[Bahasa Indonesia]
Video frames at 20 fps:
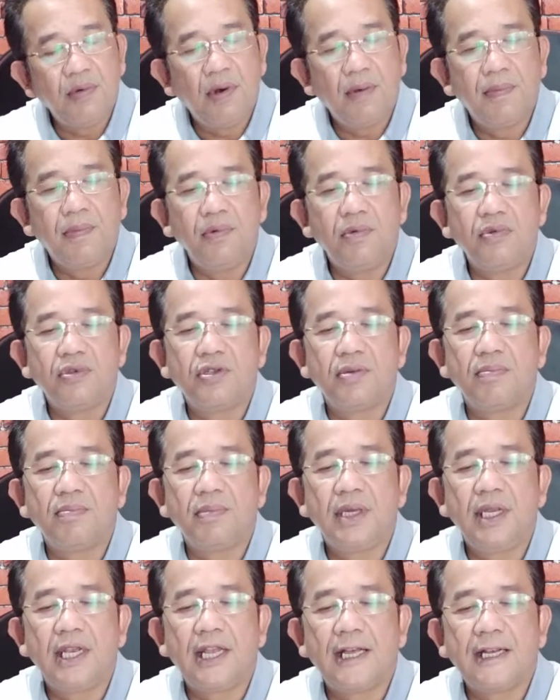29
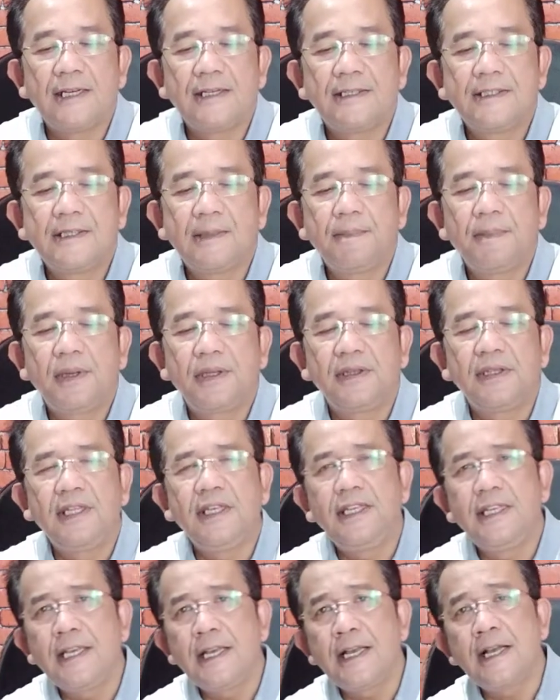
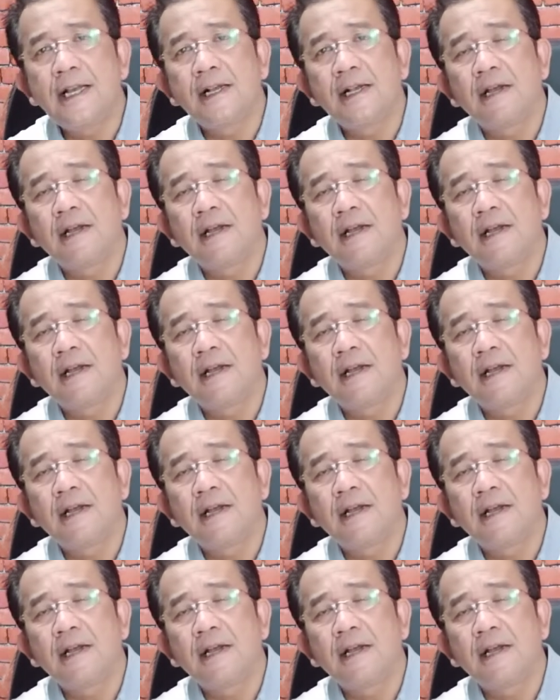sepertinya